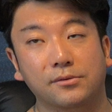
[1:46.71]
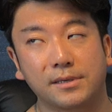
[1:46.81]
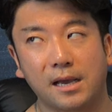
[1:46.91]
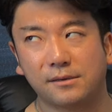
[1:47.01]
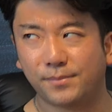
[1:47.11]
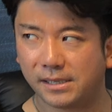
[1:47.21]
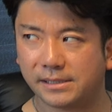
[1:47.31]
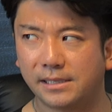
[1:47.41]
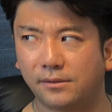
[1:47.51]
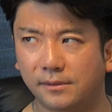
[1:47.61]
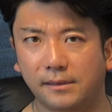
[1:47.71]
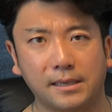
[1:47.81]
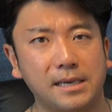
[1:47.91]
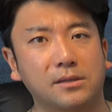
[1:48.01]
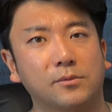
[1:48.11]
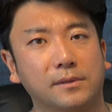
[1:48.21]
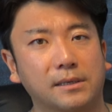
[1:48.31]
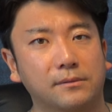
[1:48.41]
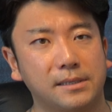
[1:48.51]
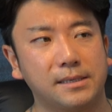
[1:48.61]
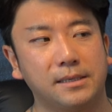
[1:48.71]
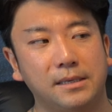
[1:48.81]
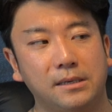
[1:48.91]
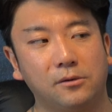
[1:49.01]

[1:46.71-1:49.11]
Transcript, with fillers: これ 100% ではないと思うんだよね。